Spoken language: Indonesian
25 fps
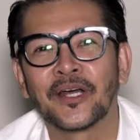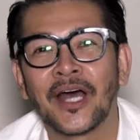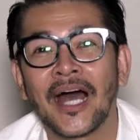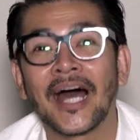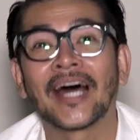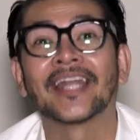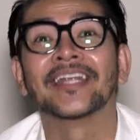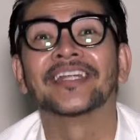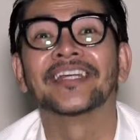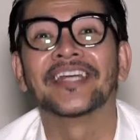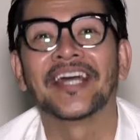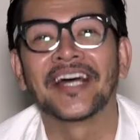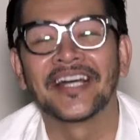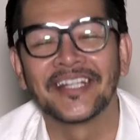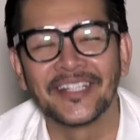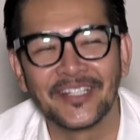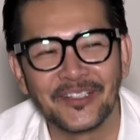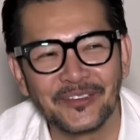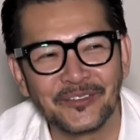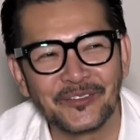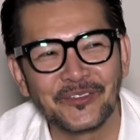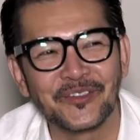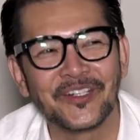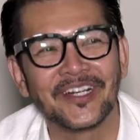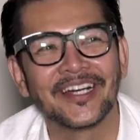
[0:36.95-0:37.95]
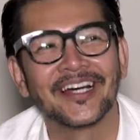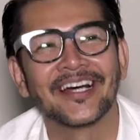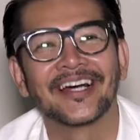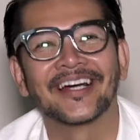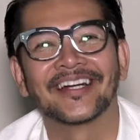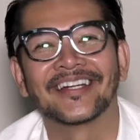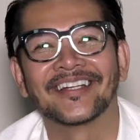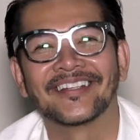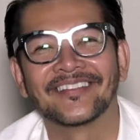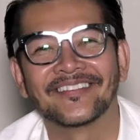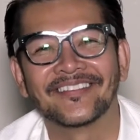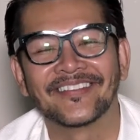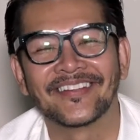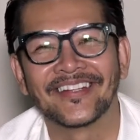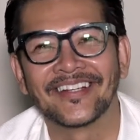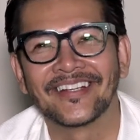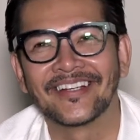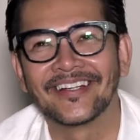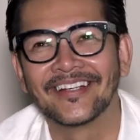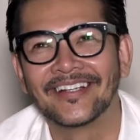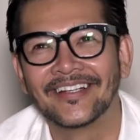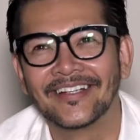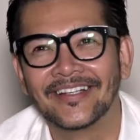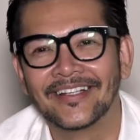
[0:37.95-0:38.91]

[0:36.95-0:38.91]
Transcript: hadiahnya juga gitu ya.